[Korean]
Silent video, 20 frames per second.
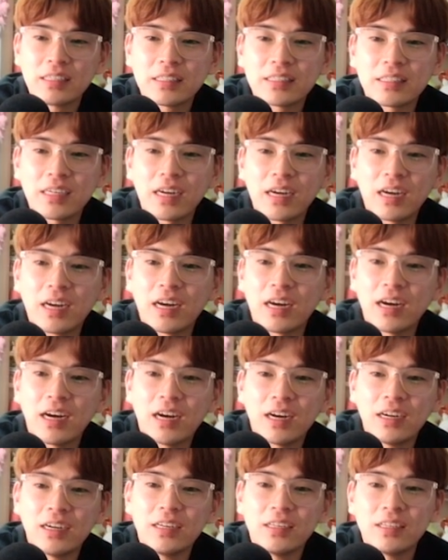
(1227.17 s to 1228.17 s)

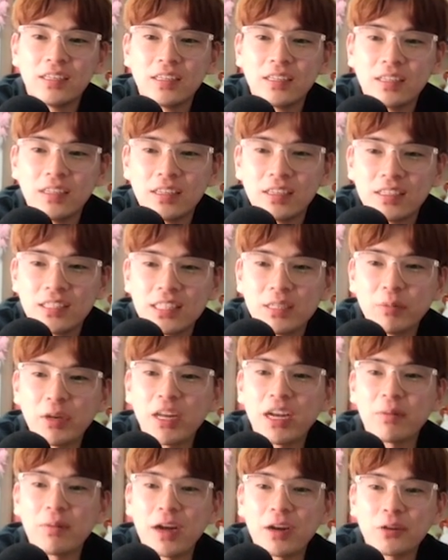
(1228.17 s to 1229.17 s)
자,
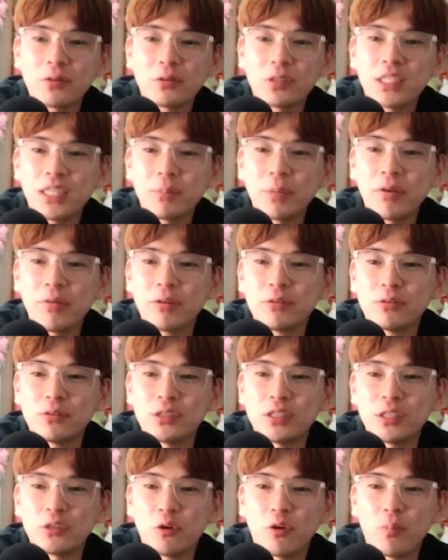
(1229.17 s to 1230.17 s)
11위가 마르코, 12위
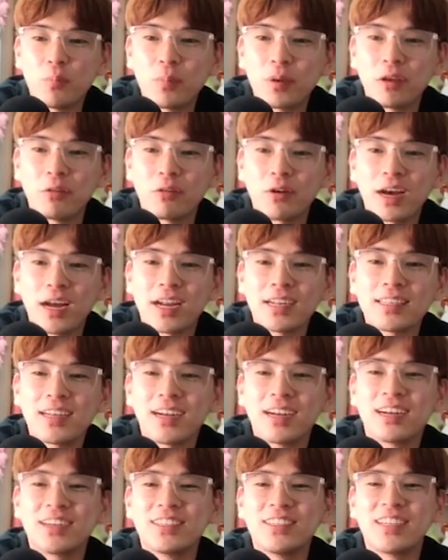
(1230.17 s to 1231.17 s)
루치, 도피고
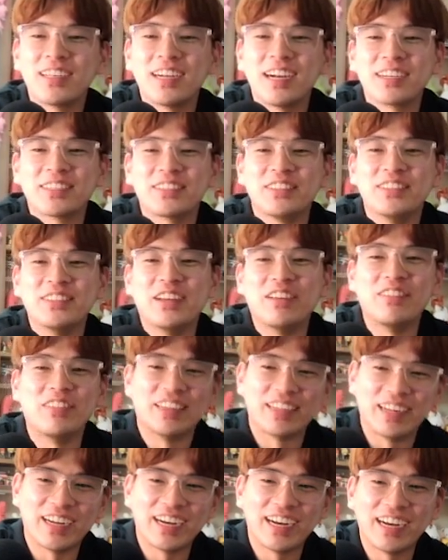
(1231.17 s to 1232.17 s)
카타쿠리가
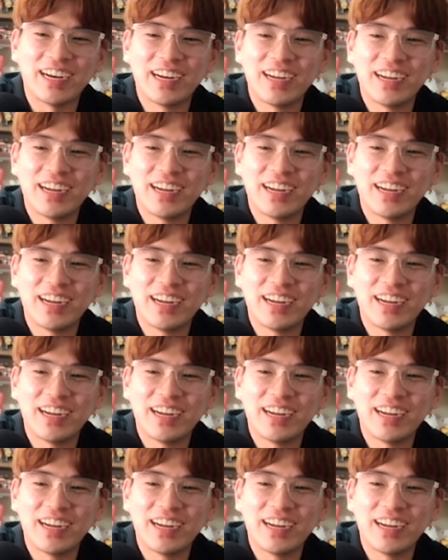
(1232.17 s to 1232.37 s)
9위입니다.